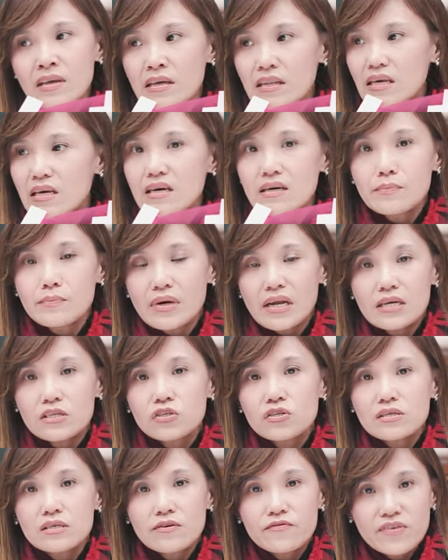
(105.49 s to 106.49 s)
你可能本来
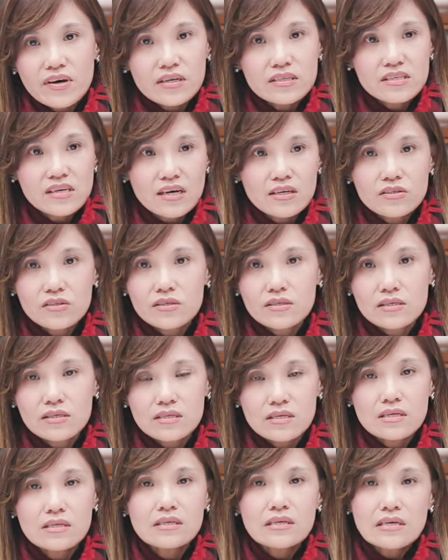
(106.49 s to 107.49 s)
是一个非常强势的
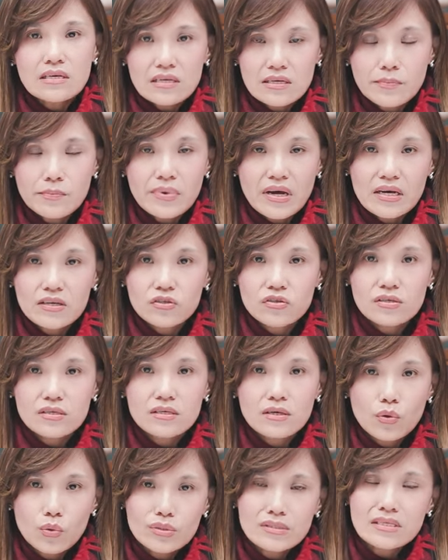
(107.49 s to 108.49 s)
人，你可能本来是一
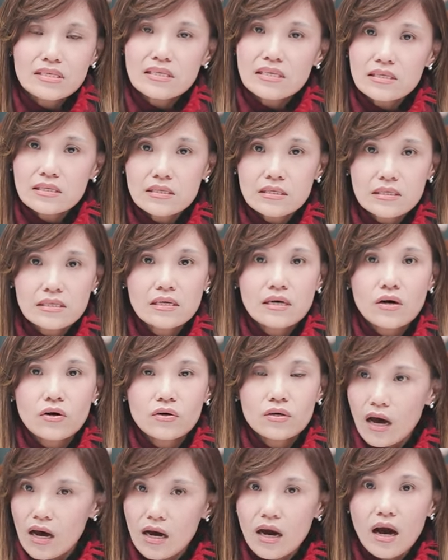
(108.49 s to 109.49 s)
个逻辑性思考
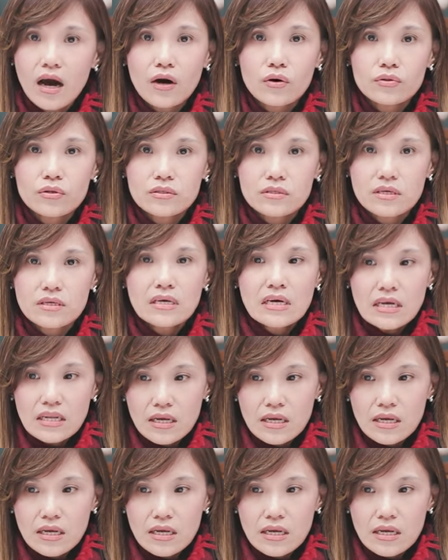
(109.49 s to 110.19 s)
很好的人，